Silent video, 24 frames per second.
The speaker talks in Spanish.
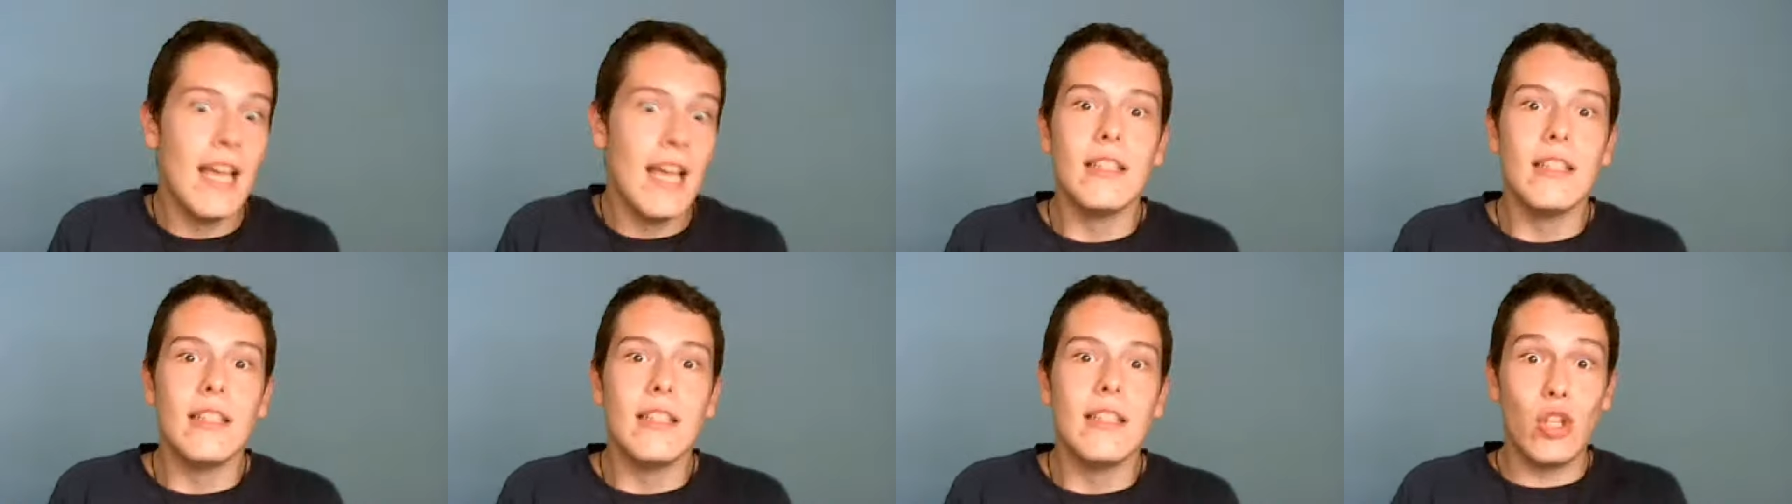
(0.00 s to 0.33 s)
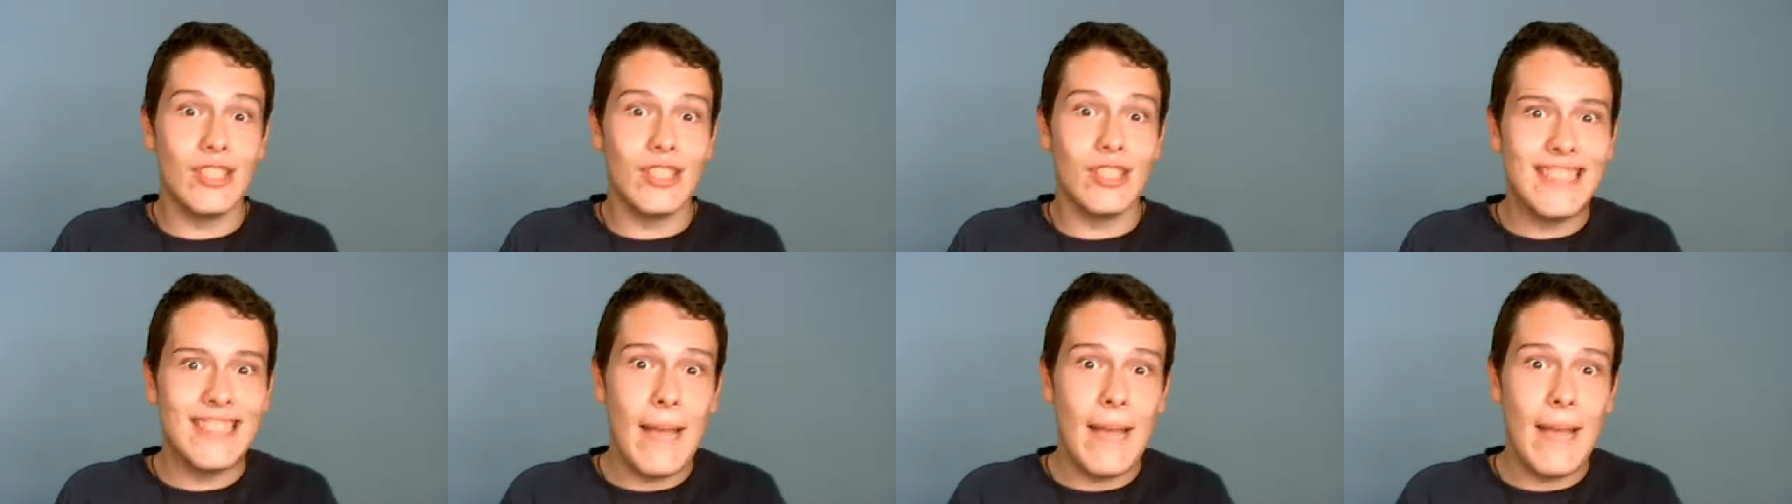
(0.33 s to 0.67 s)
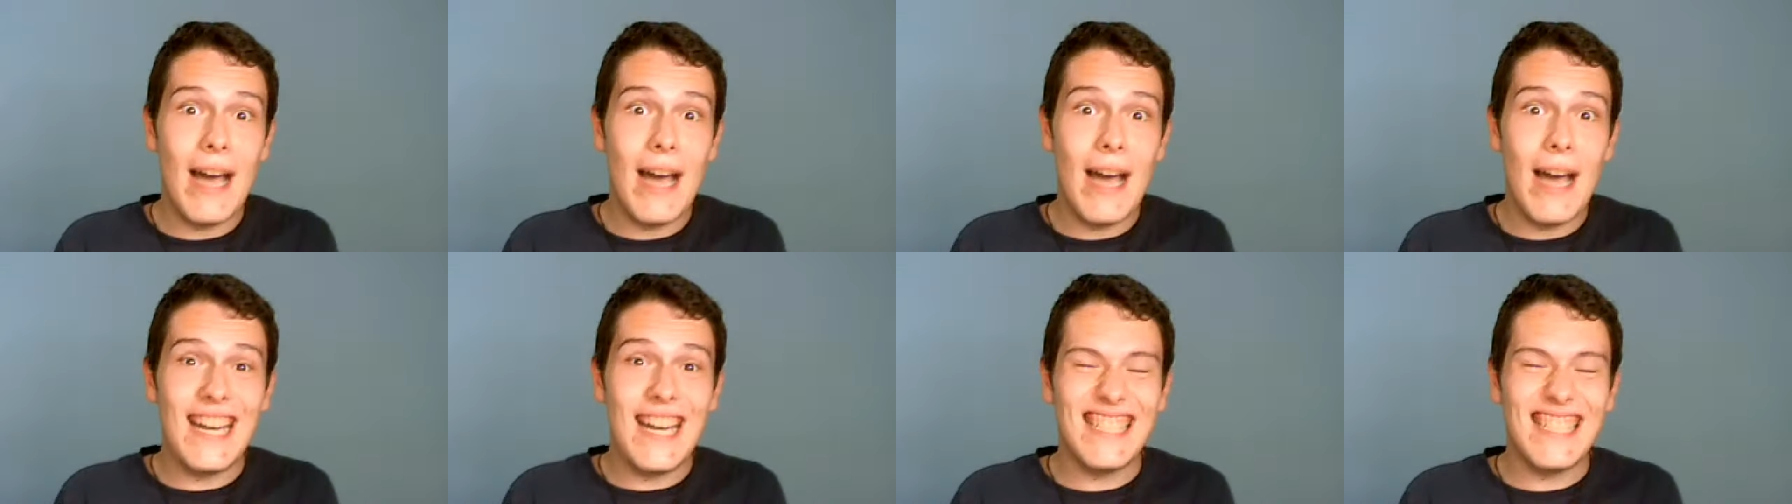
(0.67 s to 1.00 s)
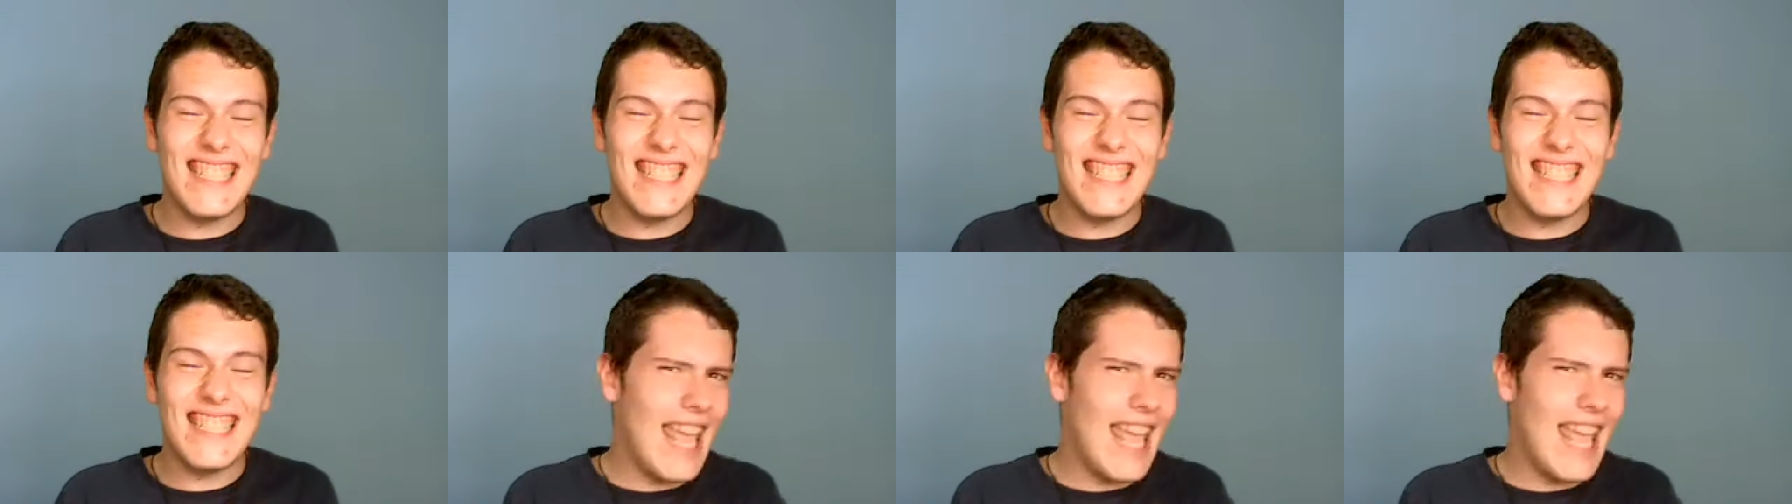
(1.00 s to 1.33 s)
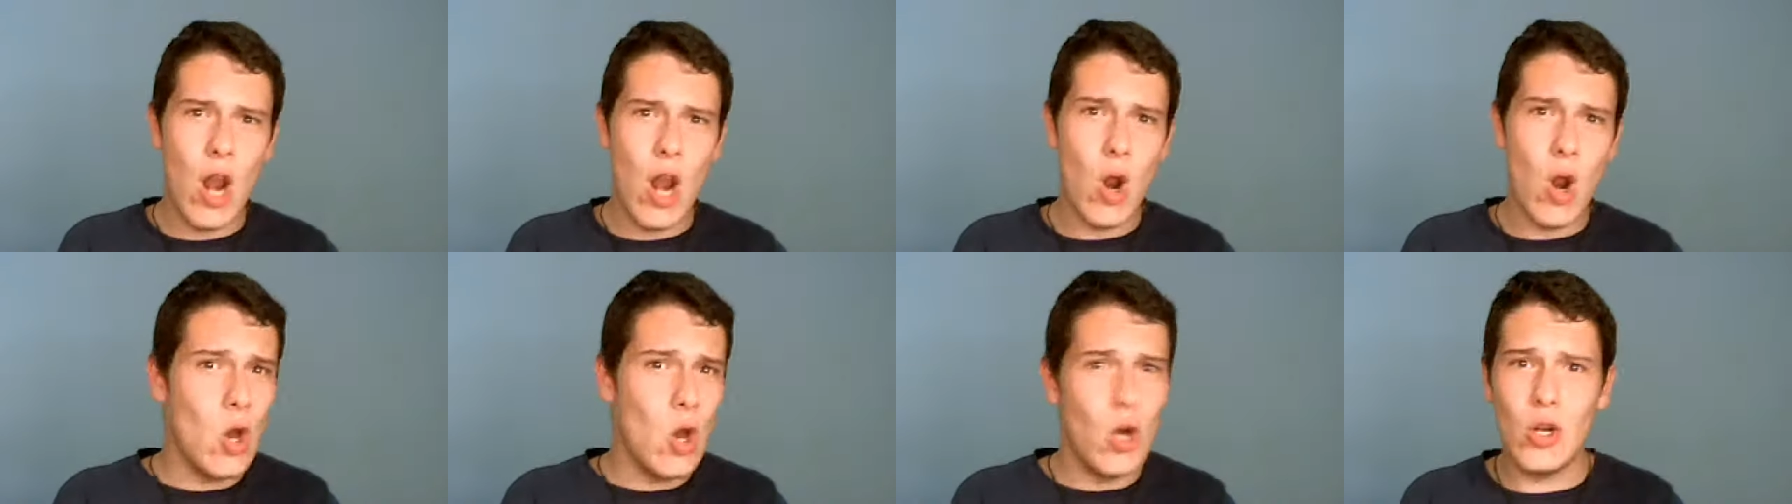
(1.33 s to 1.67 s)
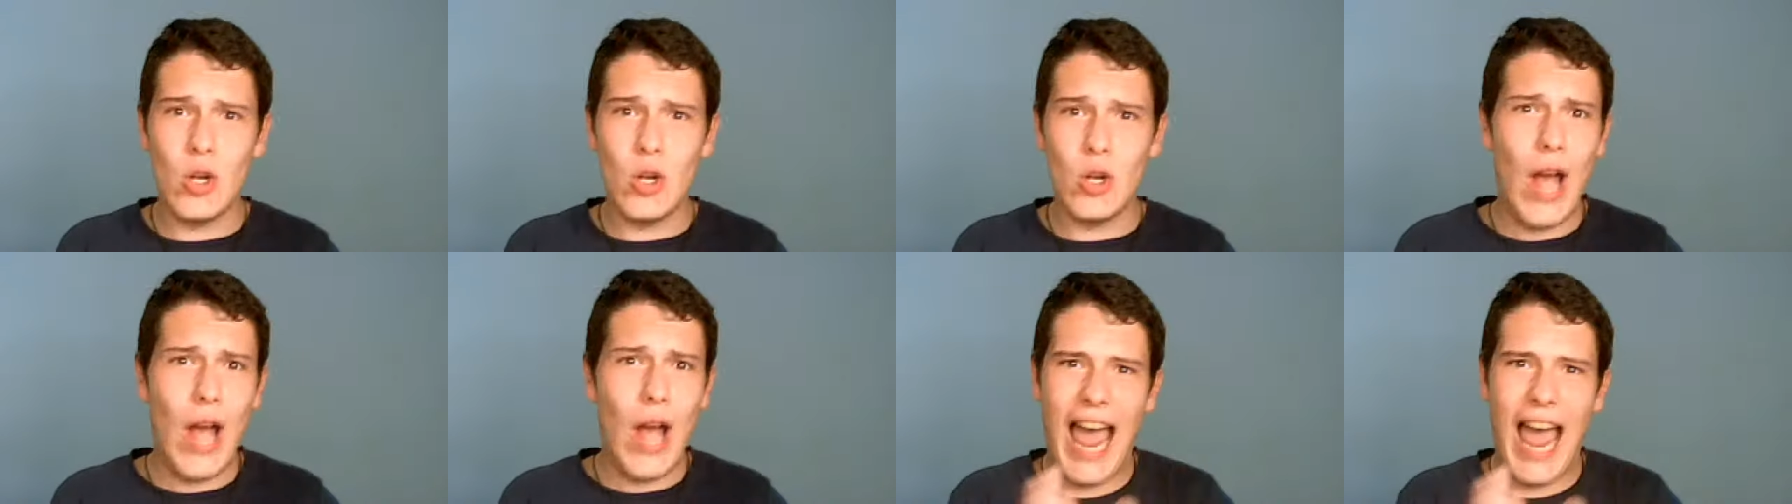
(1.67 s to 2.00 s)
dos semanas ahí a lo
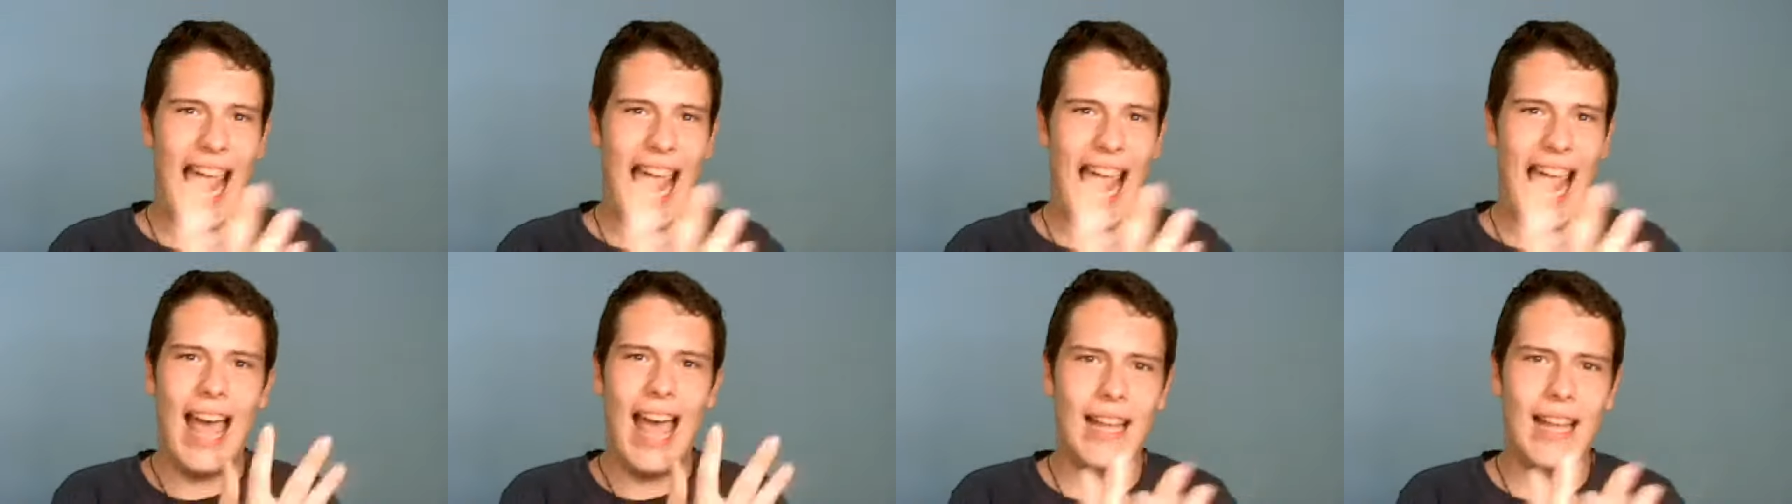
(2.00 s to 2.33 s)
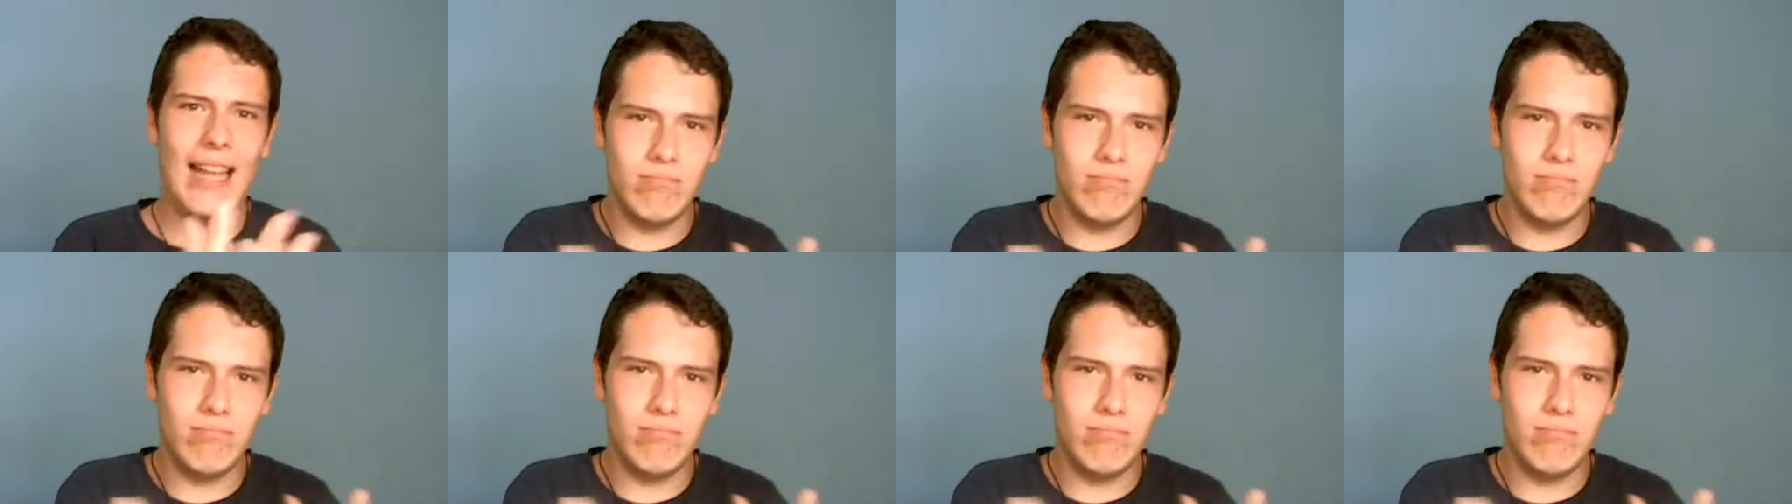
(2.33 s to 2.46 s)
loco, a,